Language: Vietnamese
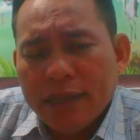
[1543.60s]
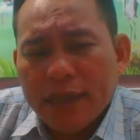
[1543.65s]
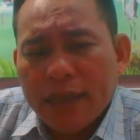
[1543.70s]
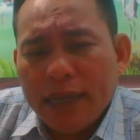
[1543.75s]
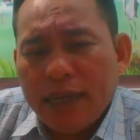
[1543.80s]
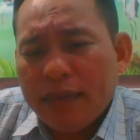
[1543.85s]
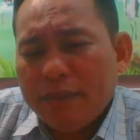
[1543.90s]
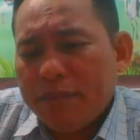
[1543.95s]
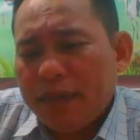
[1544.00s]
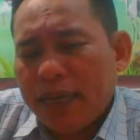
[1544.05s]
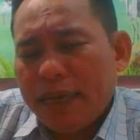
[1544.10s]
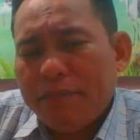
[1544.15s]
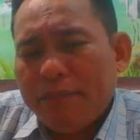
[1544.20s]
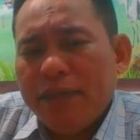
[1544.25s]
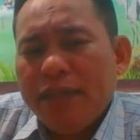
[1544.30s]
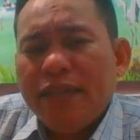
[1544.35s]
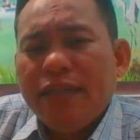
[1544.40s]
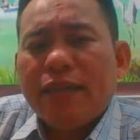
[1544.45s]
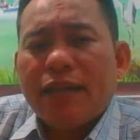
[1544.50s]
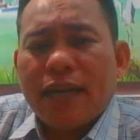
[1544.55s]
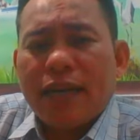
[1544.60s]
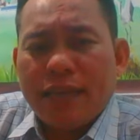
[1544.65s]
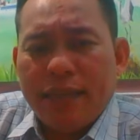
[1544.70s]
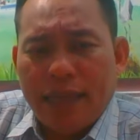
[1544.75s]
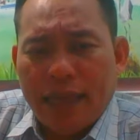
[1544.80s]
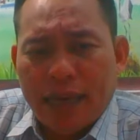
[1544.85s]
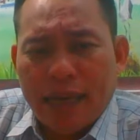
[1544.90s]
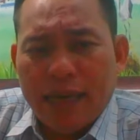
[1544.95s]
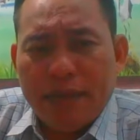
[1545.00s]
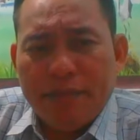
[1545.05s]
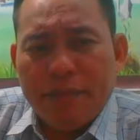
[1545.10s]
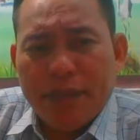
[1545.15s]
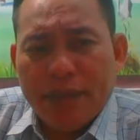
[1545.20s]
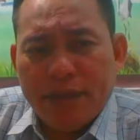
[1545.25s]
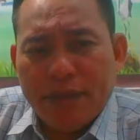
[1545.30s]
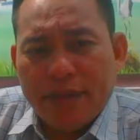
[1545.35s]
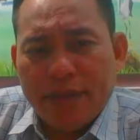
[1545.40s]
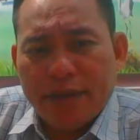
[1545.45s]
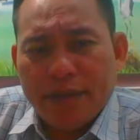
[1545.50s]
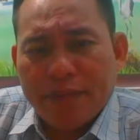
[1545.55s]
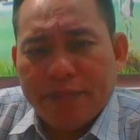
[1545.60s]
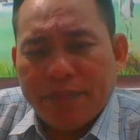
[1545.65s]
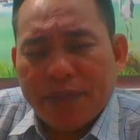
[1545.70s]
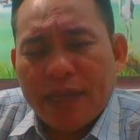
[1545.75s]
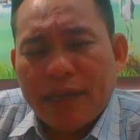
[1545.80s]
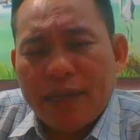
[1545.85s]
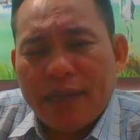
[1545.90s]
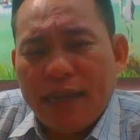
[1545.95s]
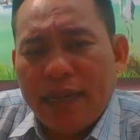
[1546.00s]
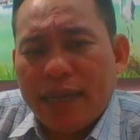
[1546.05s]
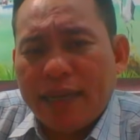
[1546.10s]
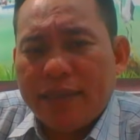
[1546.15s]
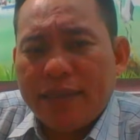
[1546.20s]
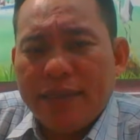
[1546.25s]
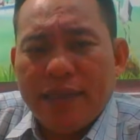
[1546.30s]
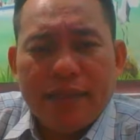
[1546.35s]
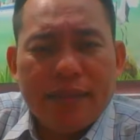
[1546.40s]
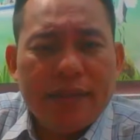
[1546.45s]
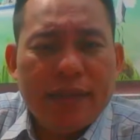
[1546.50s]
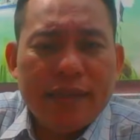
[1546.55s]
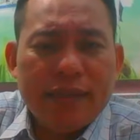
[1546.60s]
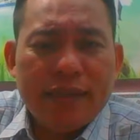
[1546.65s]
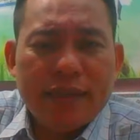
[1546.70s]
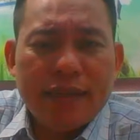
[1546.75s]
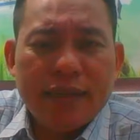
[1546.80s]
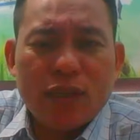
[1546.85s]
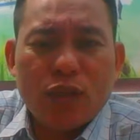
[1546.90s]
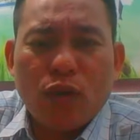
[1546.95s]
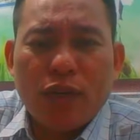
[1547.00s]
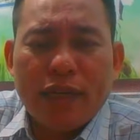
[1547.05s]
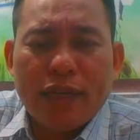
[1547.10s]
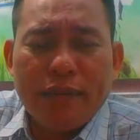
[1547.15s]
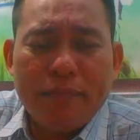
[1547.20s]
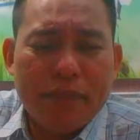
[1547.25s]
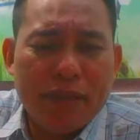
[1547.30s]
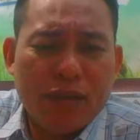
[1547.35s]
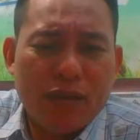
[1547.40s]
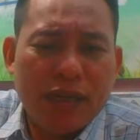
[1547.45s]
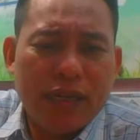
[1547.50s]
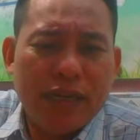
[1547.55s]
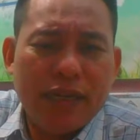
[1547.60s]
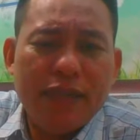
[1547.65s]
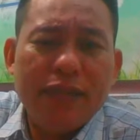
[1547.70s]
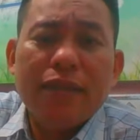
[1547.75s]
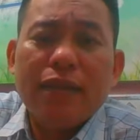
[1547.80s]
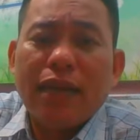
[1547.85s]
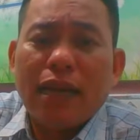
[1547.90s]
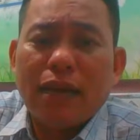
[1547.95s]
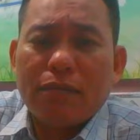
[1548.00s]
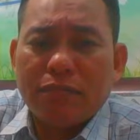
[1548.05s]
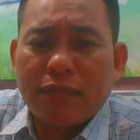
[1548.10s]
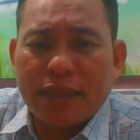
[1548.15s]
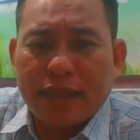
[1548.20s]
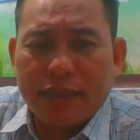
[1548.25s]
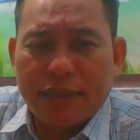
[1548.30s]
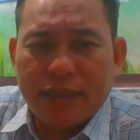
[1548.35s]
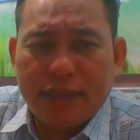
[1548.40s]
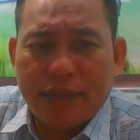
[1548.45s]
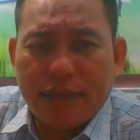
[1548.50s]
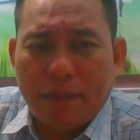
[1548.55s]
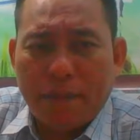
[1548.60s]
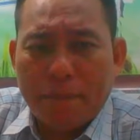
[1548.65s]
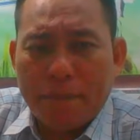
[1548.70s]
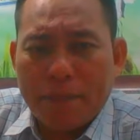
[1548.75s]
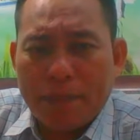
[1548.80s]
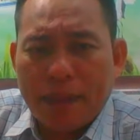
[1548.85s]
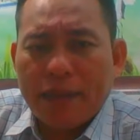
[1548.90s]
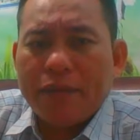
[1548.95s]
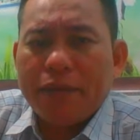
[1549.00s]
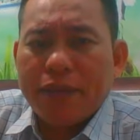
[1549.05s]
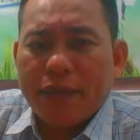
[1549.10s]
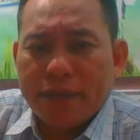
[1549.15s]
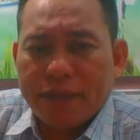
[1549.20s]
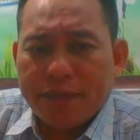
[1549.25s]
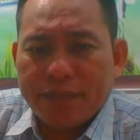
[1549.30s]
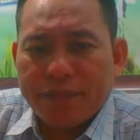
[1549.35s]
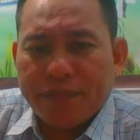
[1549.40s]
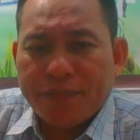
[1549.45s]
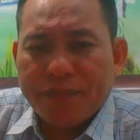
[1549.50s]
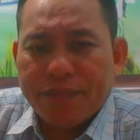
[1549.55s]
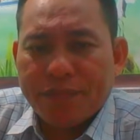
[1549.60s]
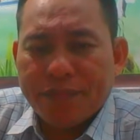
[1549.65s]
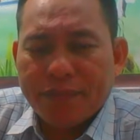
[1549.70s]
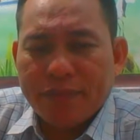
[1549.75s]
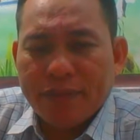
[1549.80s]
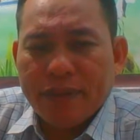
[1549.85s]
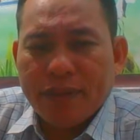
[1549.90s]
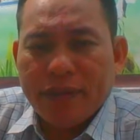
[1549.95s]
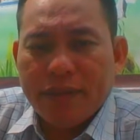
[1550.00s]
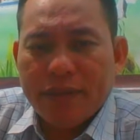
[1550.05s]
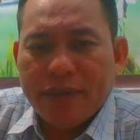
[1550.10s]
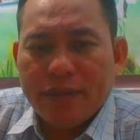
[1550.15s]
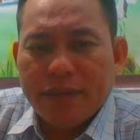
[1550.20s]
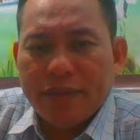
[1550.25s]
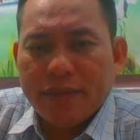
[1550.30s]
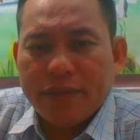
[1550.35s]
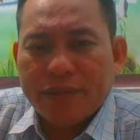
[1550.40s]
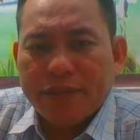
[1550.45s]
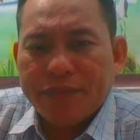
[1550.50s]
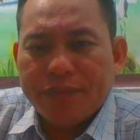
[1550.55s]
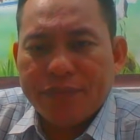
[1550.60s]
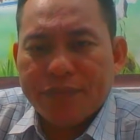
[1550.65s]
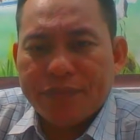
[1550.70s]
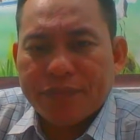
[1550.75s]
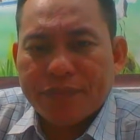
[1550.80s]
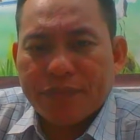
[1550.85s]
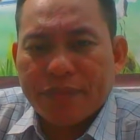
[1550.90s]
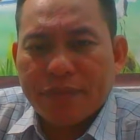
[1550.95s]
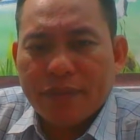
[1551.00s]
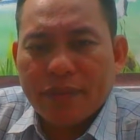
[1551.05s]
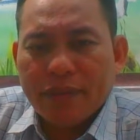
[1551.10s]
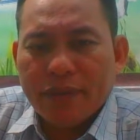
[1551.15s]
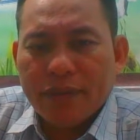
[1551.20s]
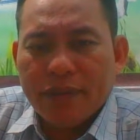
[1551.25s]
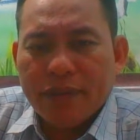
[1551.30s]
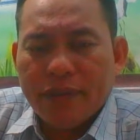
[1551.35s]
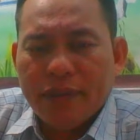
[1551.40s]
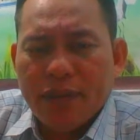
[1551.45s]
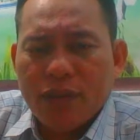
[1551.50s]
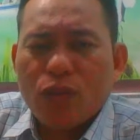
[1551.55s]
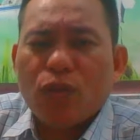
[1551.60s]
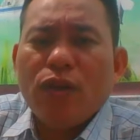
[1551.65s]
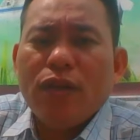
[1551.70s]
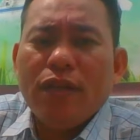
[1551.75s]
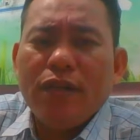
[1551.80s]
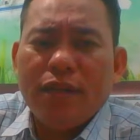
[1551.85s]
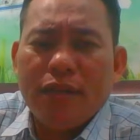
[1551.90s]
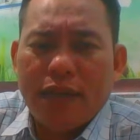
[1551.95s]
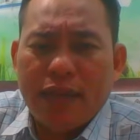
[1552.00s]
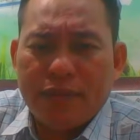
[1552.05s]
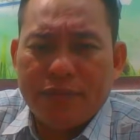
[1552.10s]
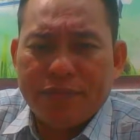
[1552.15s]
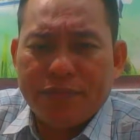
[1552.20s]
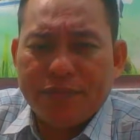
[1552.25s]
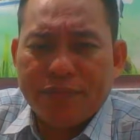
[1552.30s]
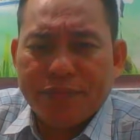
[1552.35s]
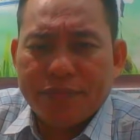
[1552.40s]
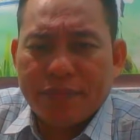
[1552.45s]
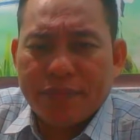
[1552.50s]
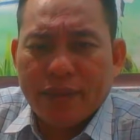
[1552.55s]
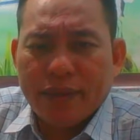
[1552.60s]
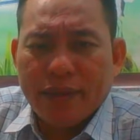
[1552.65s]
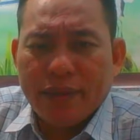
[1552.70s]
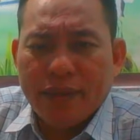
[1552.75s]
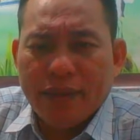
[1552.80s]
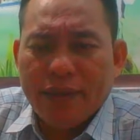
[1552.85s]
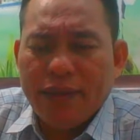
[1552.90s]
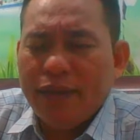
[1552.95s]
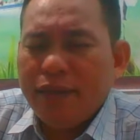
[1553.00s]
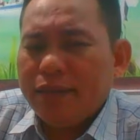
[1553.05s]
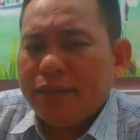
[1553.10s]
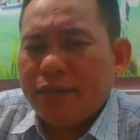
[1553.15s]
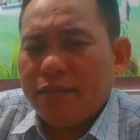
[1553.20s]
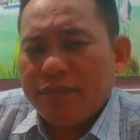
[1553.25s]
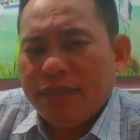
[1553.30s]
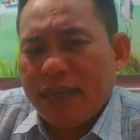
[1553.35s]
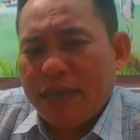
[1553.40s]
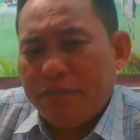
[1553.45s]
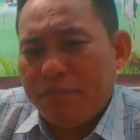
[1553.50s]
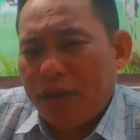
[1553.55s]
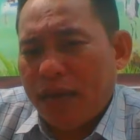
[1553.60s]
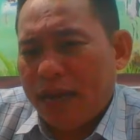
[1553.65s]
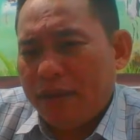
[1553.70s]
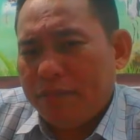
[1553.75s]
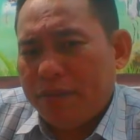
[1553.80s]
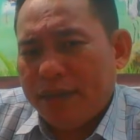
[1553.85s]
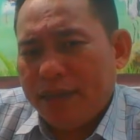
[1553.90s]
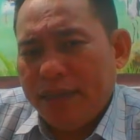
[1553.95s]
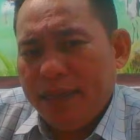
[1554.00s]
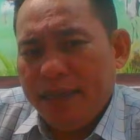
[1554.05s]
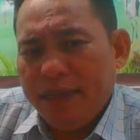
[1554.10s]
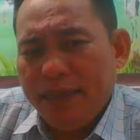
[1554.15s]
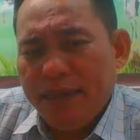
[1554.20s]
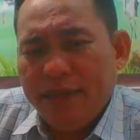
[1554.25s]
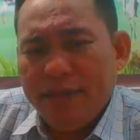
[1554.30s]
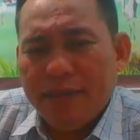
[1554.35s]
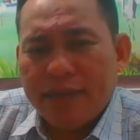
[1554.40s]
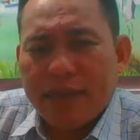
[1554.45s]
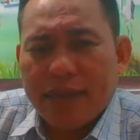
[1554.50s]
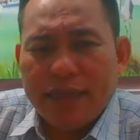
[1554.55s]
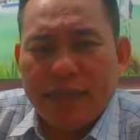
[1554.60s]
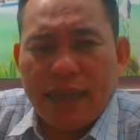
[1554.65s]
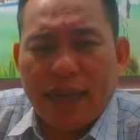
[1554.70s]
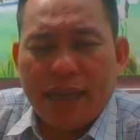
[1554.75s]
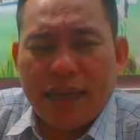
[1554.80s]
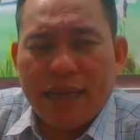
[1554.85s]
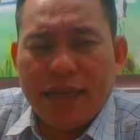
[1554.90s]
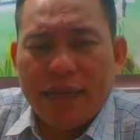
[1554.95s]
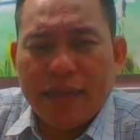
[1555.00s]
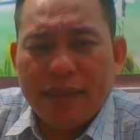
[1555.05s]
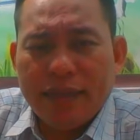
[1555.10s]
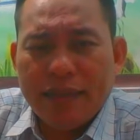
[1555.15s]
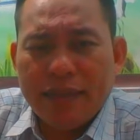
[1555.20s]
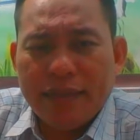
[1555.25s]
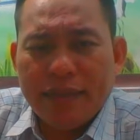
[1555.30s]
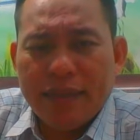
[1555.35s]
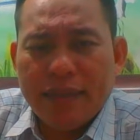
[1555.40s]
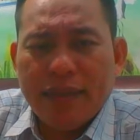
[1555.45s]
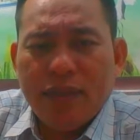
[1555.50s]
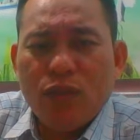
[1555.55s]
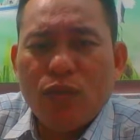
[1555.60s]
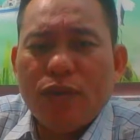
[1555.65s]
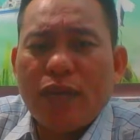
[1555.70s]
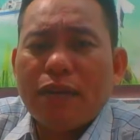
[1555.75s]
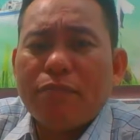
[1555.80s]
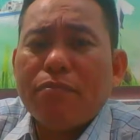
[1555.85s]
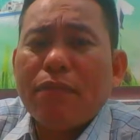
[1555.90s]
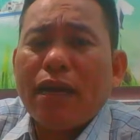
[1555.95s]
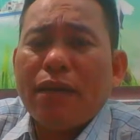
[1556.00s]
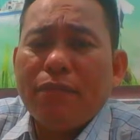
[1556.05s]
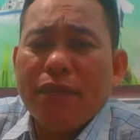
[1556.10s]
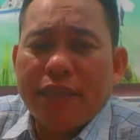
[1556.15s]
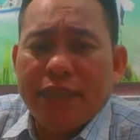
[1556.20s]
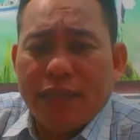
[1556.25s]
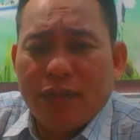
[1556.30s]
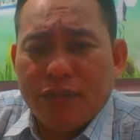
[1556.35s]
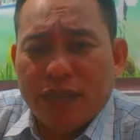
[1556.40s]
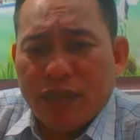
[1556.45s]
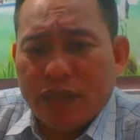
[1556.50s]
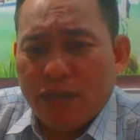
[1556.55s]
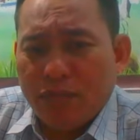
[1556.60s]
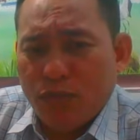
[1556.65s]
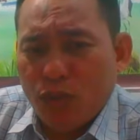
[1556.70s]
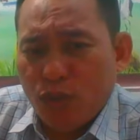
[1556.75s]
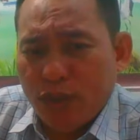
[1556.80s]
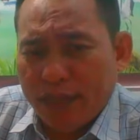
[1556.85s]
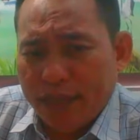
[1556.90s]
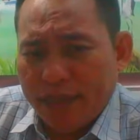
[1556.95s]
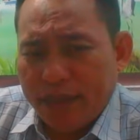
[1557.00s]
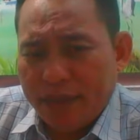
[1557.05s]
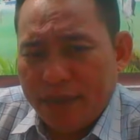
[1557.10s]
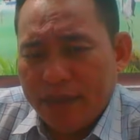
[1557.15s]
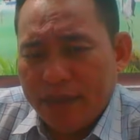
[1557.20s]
em là em lừa khán giả em hiểu không anh ghét nhất là những cái thói mà gọi là lừa lọc với cảnh ta đáng thật à. thói lừa lọc lên không gian mạng mà đi đi lừa khán giả à, lô đất 30 triệu sao không mua đi